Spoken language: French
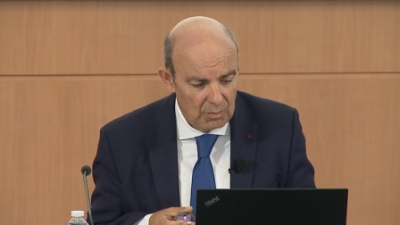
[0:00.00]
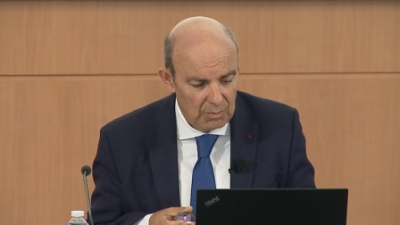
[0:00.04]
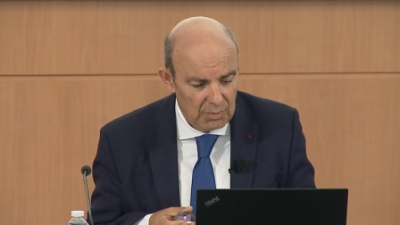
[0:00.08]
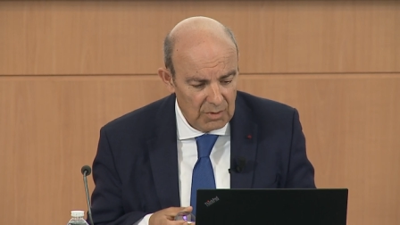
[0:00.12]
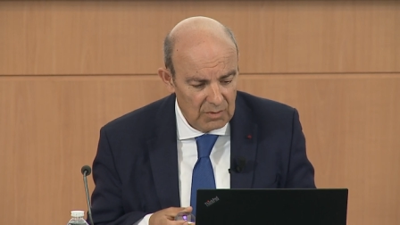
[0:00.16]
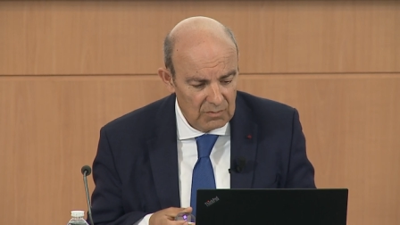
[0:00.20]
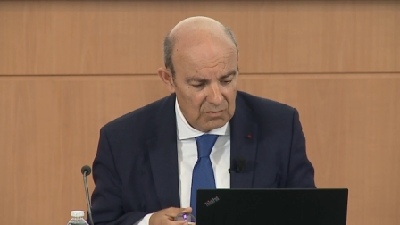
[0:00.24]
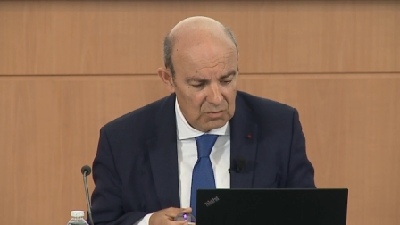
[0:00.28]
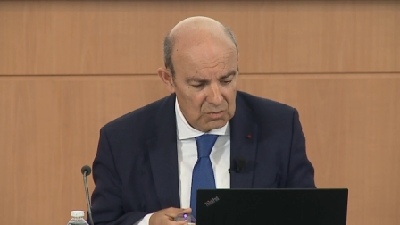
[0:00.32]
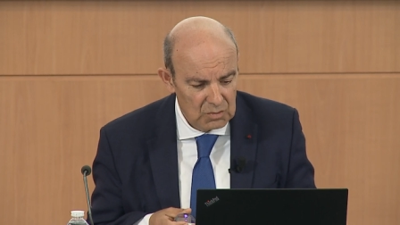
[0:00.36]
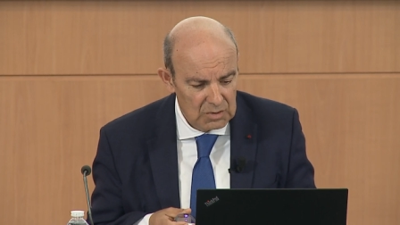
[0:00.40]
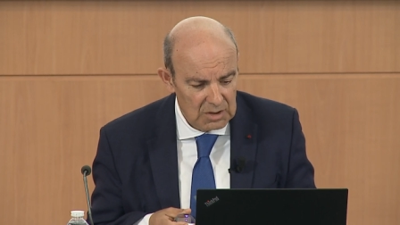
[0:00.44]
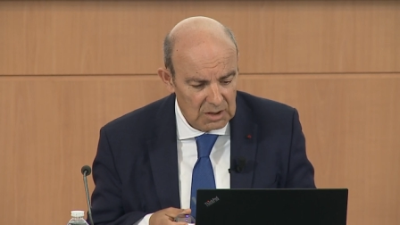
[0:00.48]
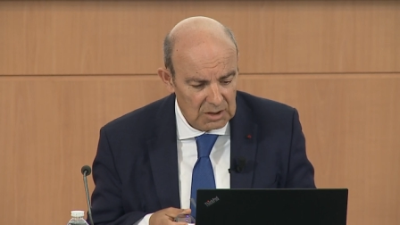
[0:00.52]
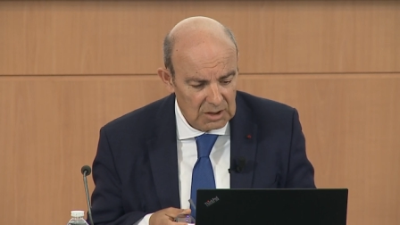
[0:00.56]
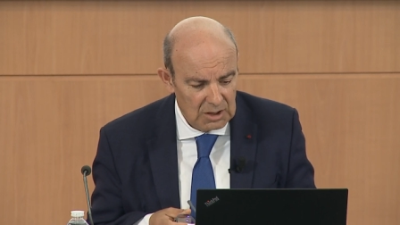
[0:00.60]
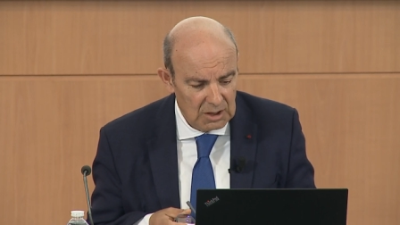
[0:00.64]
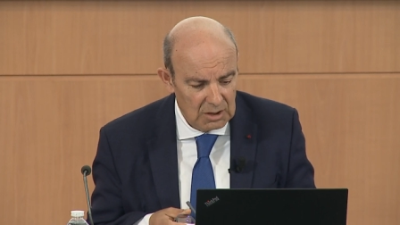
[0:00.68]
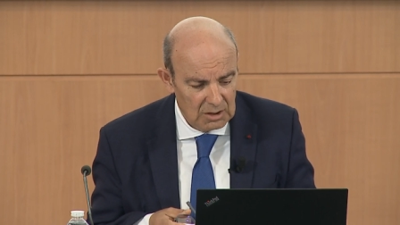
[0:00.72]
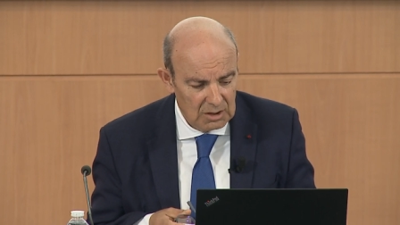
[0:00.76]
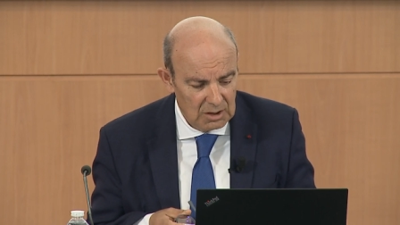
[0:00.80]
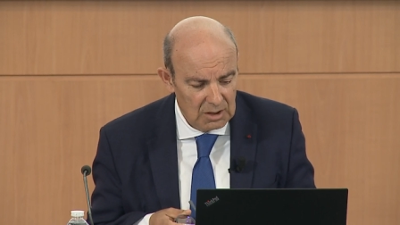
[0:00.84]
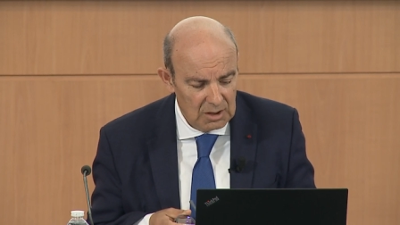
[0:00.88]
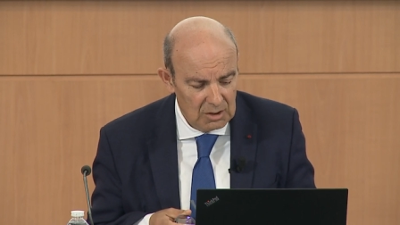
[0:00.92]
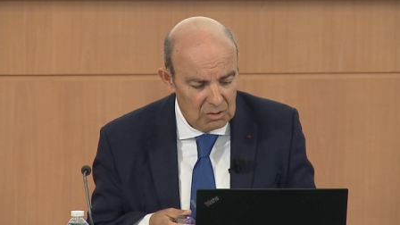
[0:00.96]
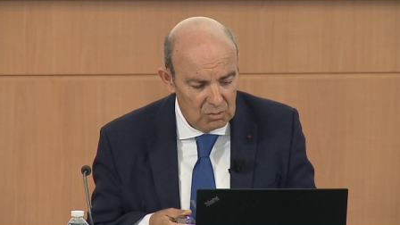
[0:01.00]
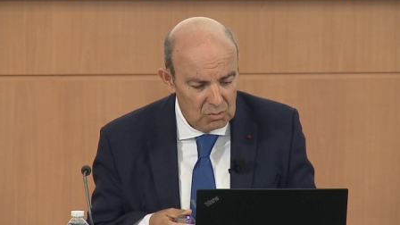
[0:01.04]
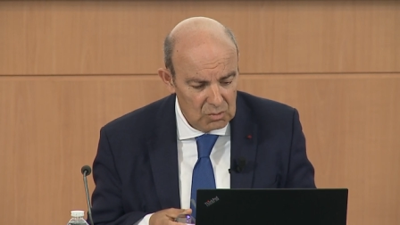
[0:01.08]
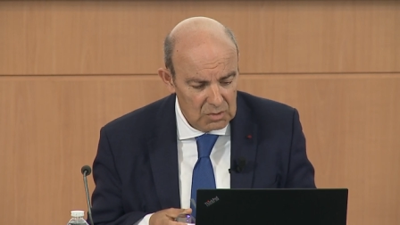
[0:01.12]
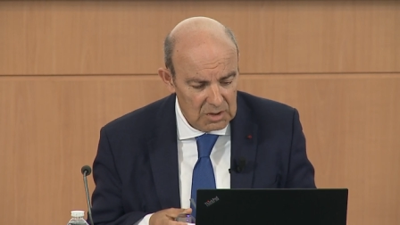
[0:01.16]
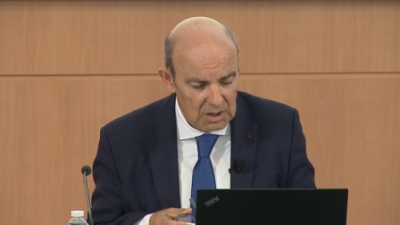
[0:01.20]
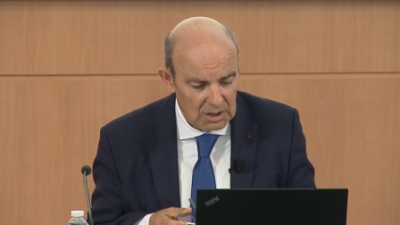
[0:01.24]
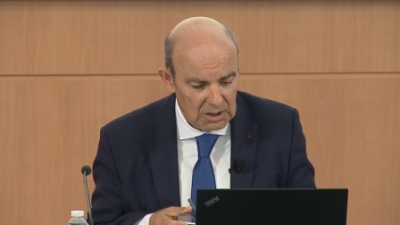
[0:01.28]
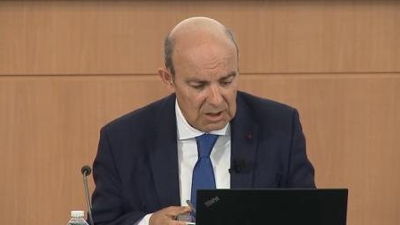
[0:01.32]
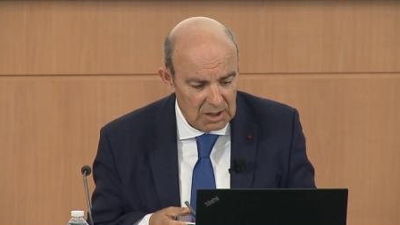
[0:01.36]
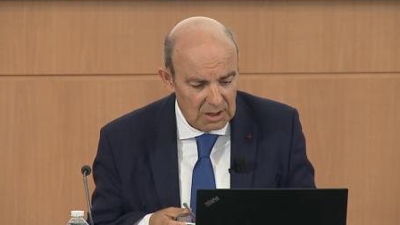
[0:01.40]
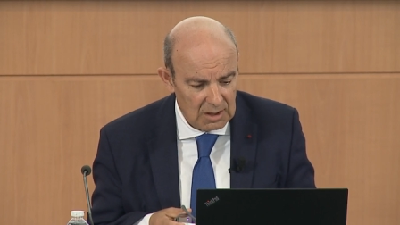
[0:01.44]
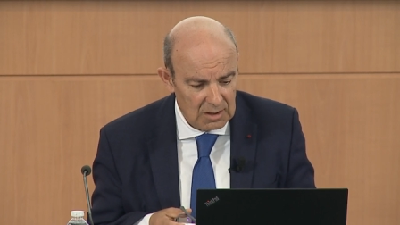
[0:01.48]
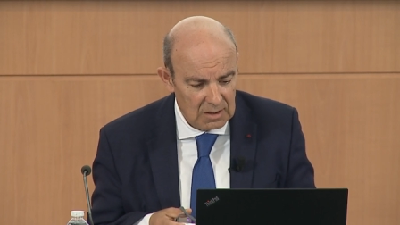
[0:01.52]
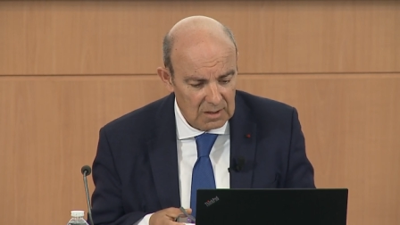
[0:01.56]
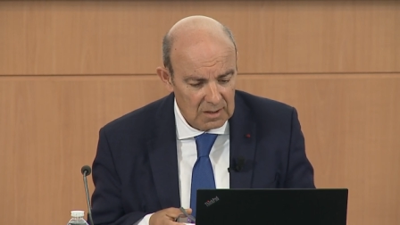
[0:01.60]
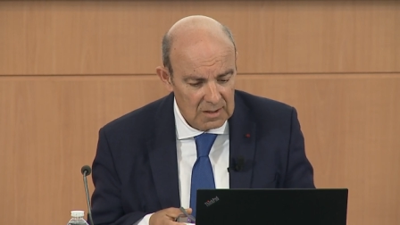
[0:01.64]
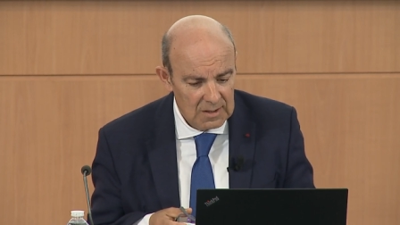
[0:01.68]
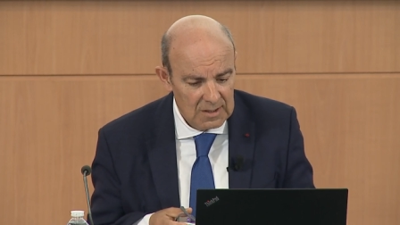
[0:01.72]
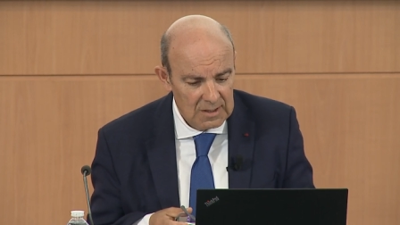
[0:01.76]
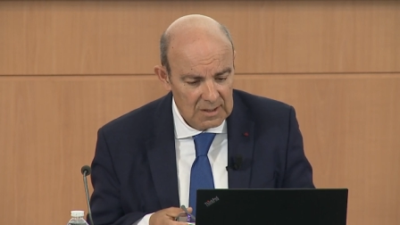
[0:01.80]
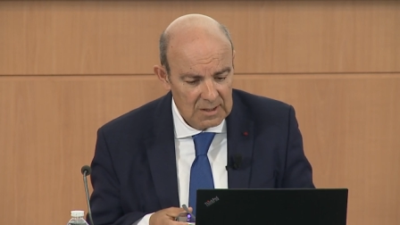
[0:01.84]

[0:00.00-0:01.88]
peuvent nous inquiéter et nous inquiètent.